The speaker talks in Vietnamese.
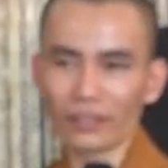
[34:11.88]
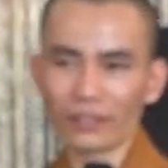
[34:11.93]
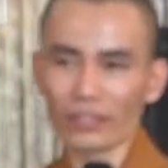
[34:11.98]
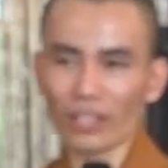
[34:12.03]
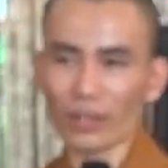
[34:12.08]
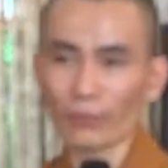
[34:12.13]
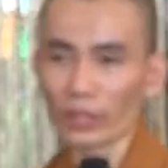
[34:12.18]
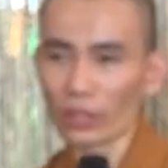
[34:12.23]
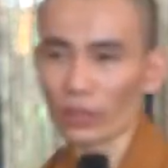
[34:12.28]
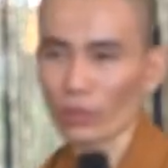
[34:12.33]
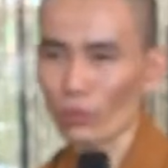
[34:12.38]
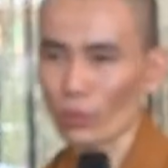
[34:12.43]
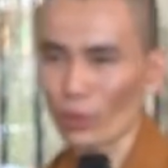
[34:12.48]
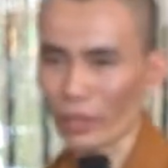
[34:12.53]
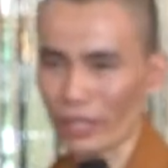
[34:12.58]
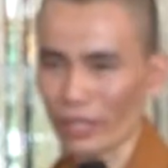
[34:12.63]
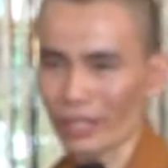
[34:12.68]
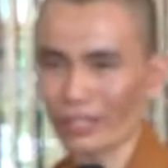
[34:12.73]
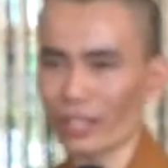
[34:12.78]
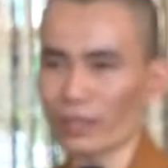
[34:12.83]
Cho mình
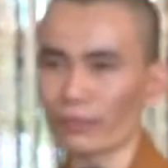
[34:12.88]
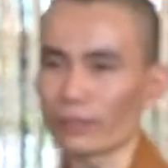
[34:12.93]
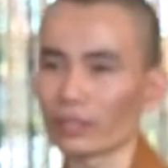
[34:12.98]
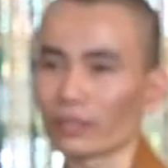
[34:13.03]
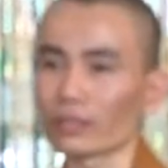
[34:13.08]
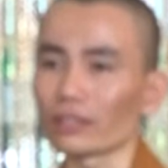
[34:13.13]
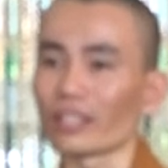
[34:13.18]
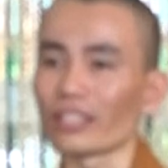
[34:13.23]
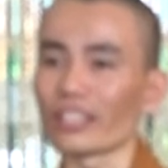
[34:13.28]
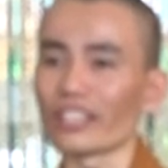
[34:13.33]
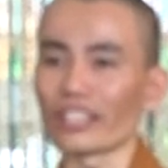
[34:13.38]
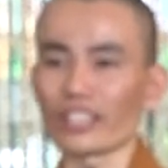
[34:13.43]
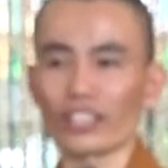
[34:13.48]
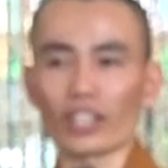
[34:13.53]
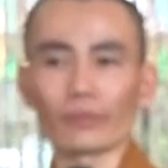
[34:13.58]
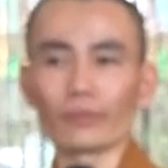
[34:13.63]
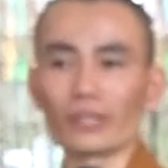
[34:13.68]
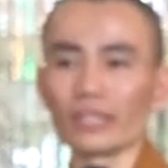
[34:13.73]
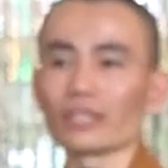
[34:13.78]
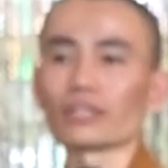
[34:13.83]
quyền, cho mình tiền,
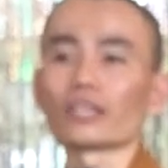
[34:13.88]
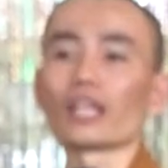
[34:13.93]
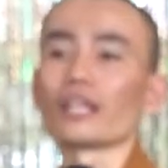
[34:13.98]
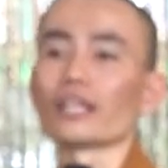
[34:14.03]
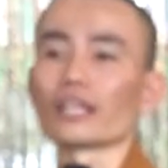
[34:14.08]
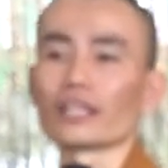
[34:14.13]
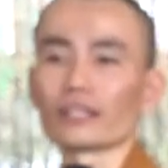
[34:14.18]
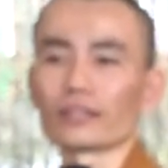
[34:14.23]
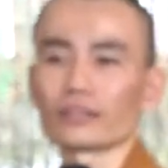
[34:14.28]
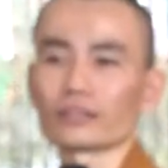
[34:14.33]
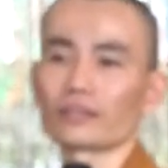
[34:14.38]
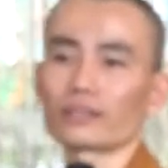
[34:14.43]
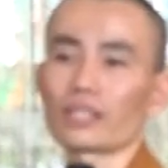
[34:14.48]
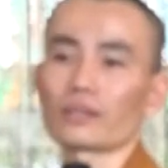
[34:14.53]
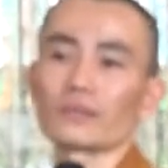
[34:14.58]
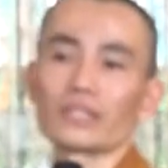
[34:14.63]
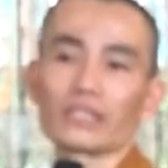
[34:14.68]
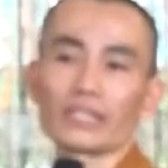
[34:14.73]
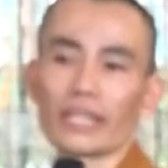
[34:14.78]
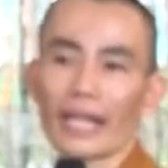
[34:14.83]
cho mình tình,
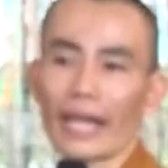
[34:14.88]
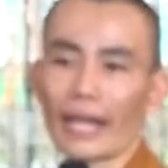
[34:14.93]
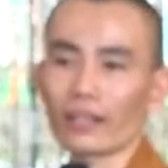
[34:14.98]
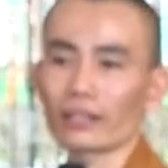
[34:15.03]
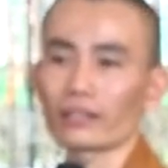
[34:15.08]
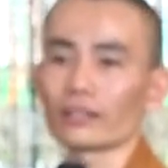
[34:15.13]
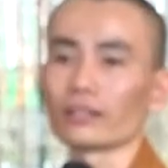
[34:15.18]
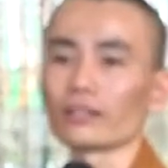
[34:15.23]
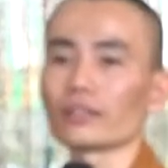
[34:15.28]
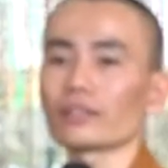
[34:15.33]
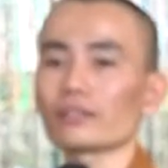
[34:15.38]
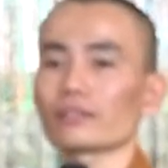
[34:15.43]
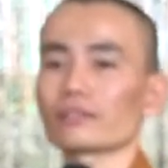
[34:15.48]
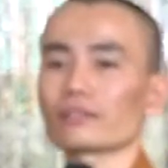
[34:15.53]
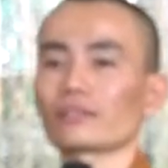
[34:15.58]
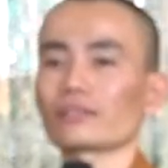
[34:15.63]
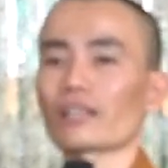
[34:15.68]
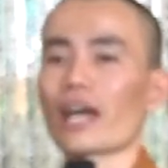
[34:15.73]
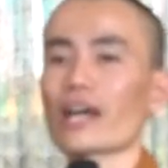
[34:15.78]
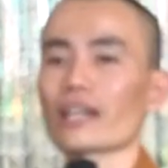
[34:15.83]
cho mình nhà cửa,
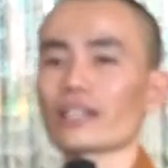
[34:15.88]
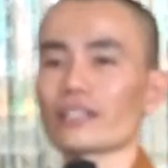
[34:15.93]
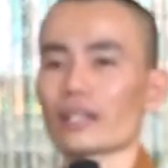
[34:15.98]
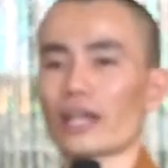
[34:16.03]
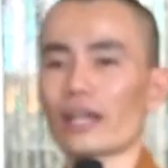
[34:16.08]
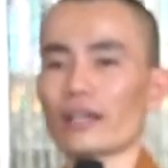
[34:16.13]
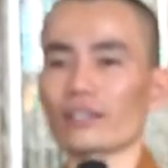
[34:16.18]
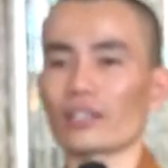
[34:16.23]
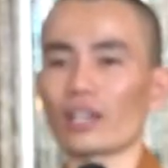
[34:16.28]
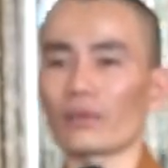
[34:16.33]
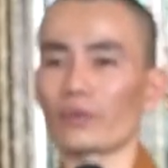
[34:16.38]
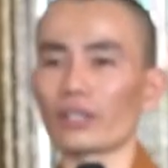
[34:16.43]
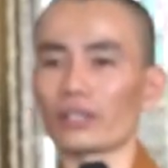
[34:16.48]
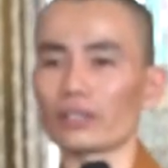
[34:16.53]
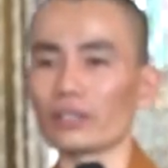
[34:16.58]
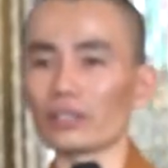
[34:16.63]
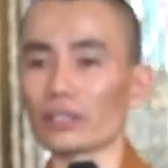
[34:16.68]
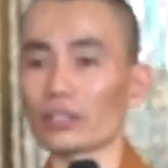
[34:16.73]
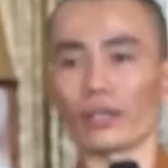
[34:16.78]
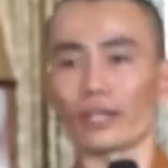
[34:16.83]
tài sản, cho
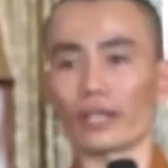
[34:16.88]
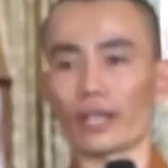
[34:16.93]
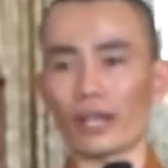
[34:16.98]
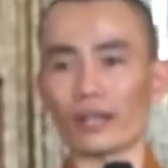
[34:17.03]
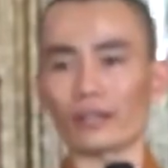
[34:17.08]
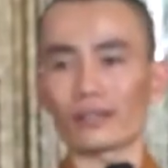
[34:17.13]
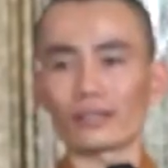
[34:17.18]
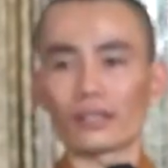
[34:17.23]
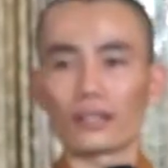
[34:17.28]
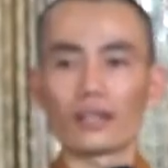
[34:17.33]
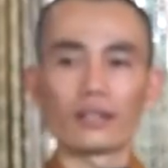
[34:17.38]
mình đứa cõi giang,